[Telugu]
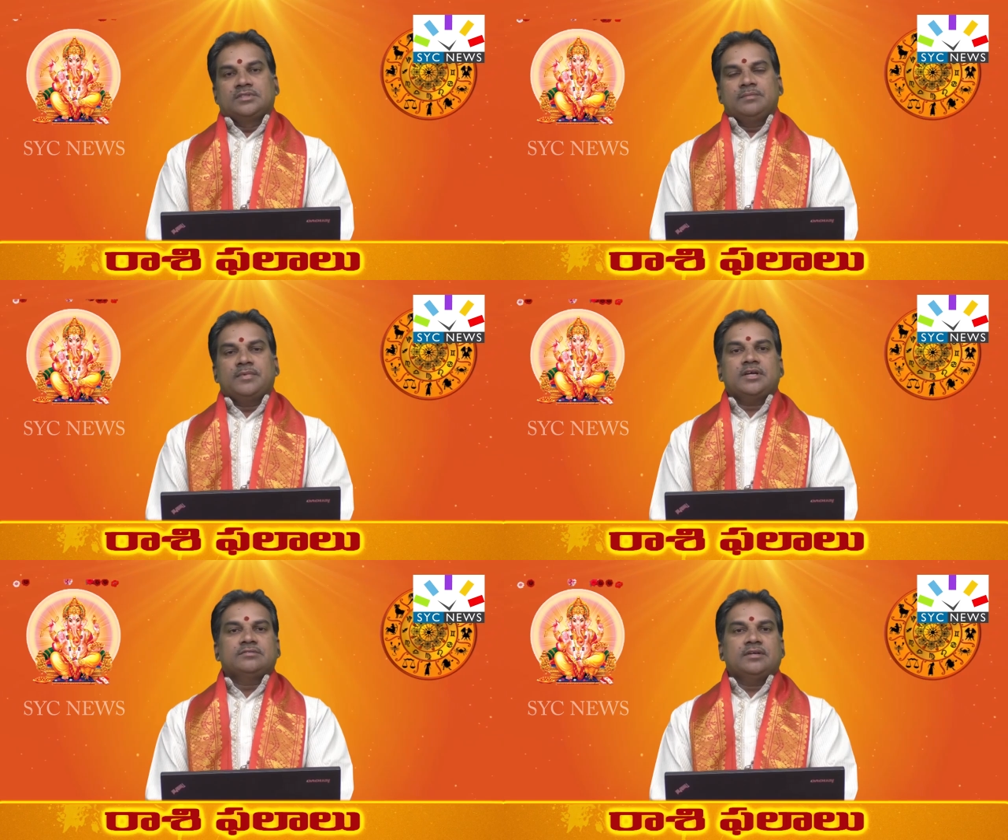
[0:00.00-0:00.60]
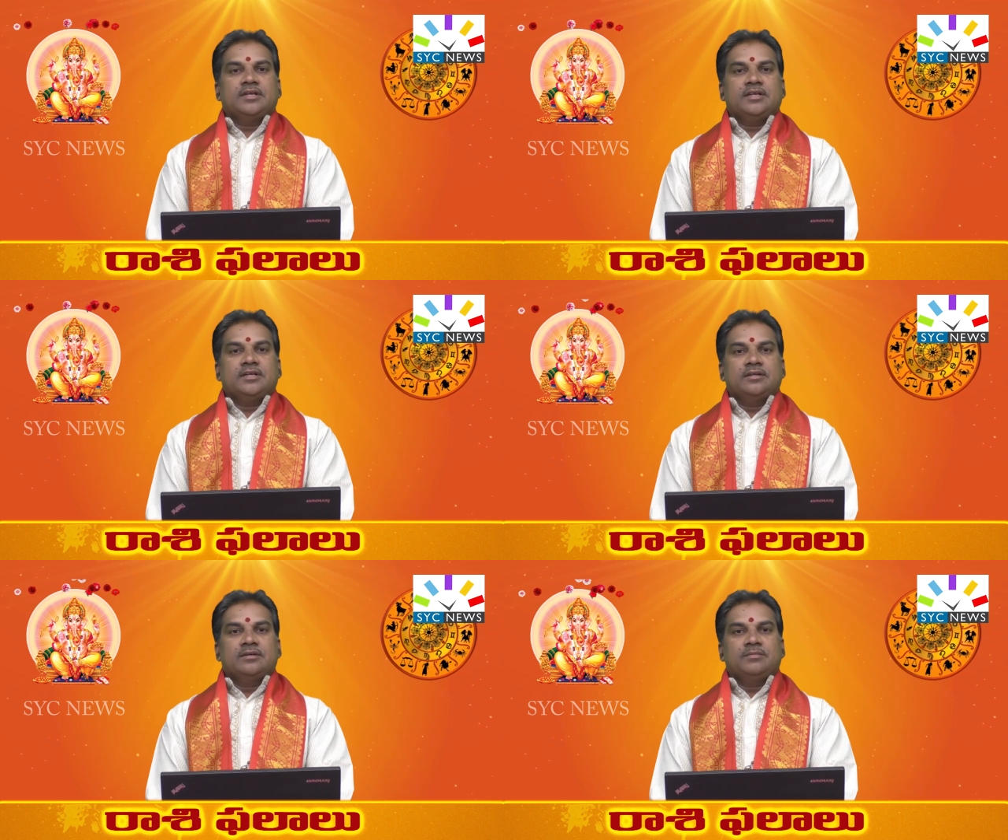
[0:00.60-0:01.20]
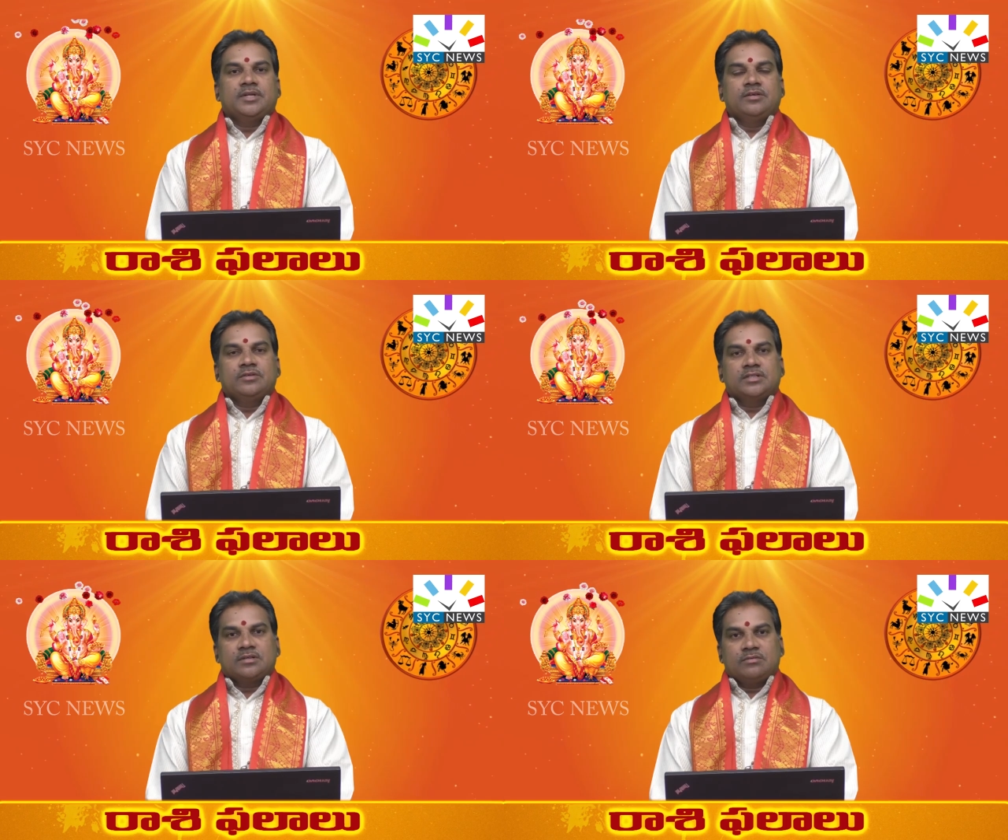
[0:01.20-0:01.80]
సింహరాశి వారికి మరి ఈ
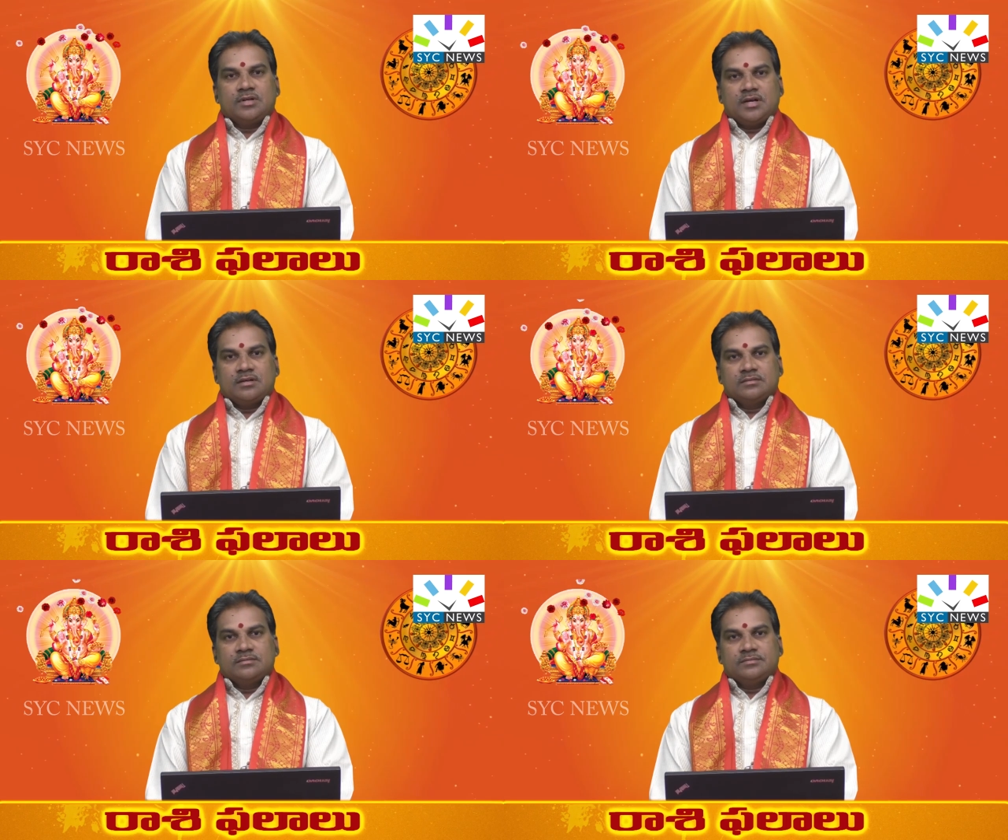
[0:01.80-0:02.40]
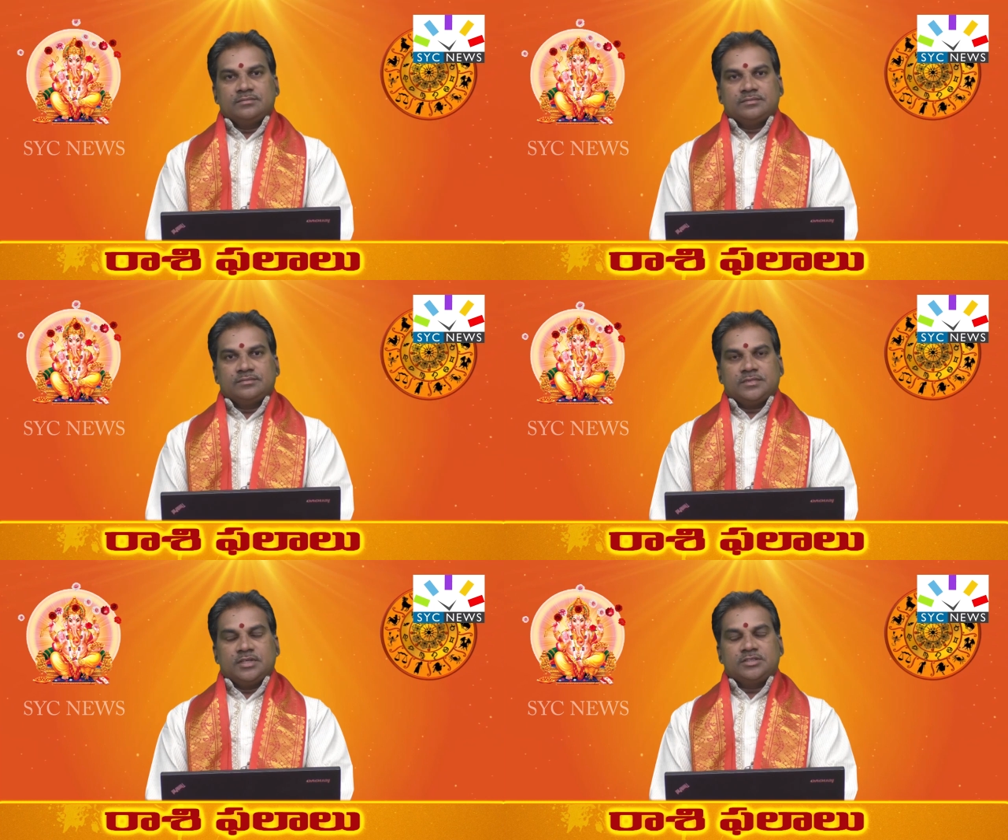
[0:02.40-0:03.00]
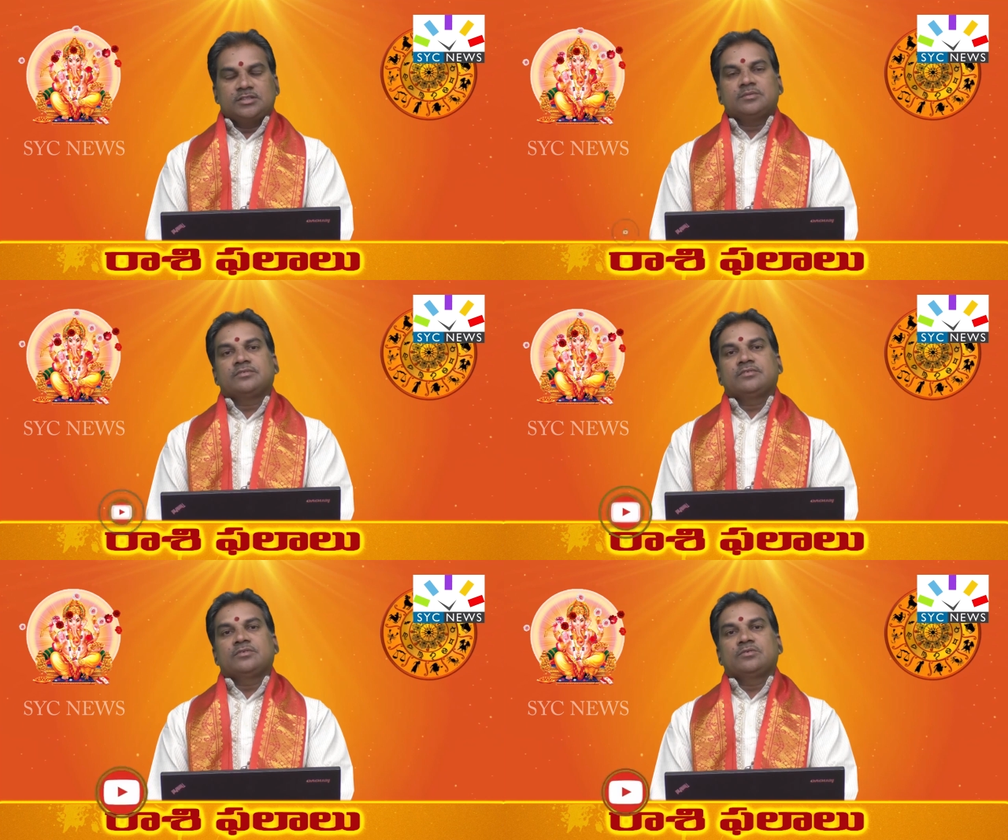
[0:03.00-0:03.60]
రోజంతా కూడా
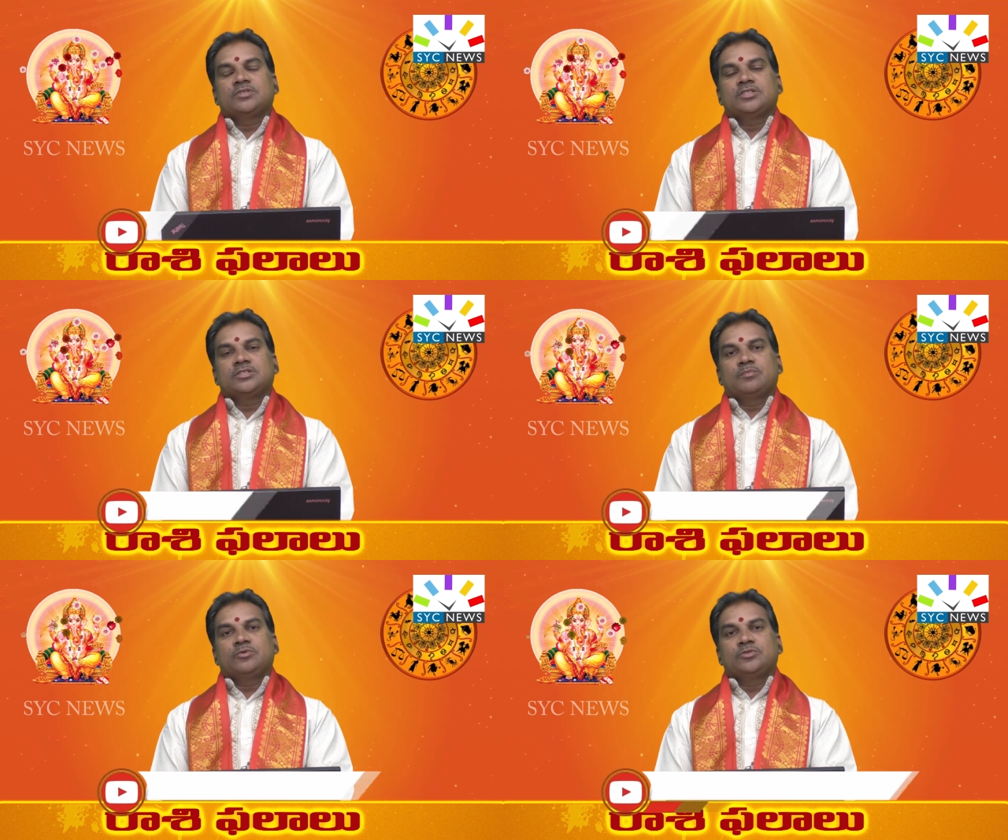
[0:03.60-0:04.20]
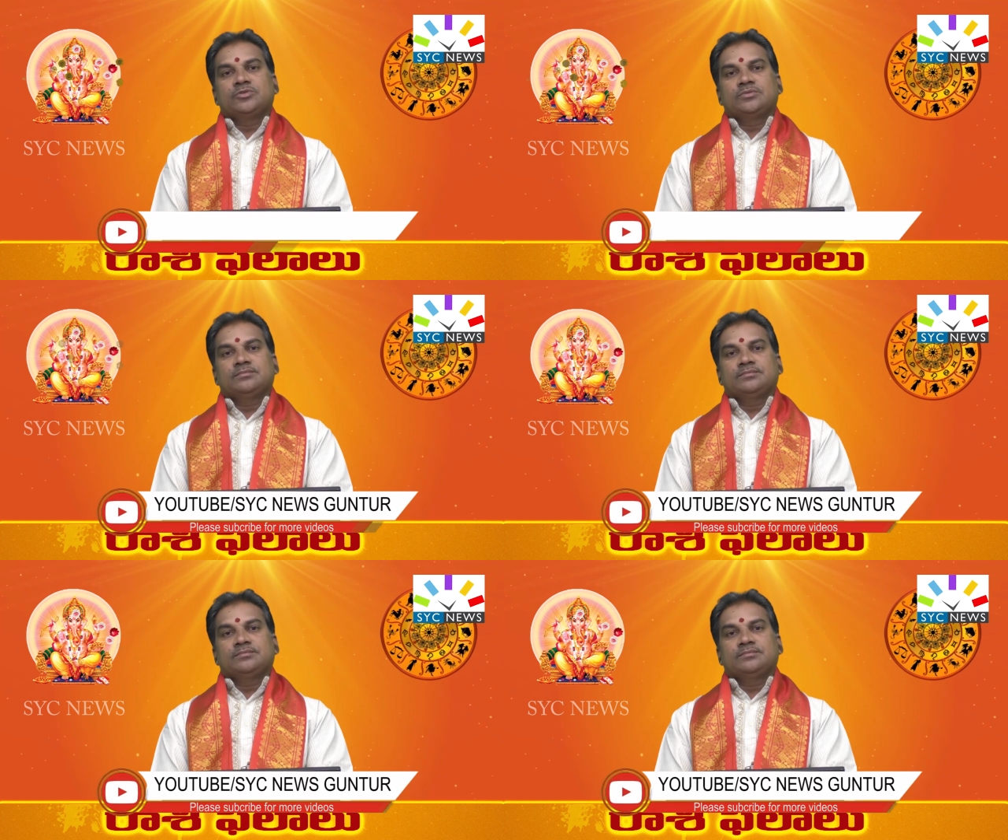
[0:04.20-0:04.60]
అత్యద్భుతమైన రోజుగా చెప్పుకోవచ్చు